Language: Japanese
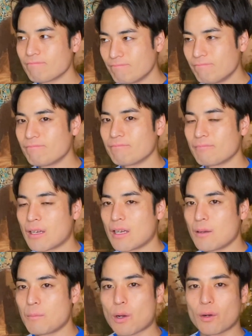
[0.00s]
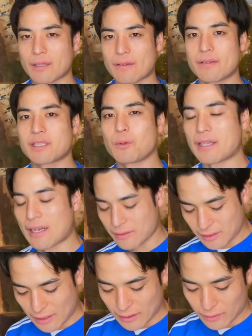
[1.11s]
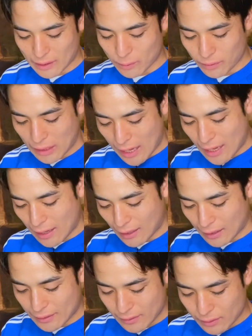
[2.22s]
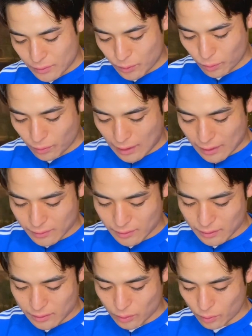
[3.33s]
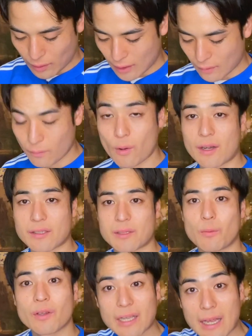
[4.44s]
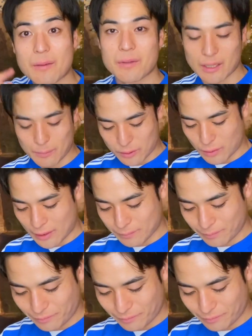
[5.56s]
これね、Fishboyダンスチャンネルなので、ちょっとダンスにね、フォーカスして、もう一回見ていきましょうね。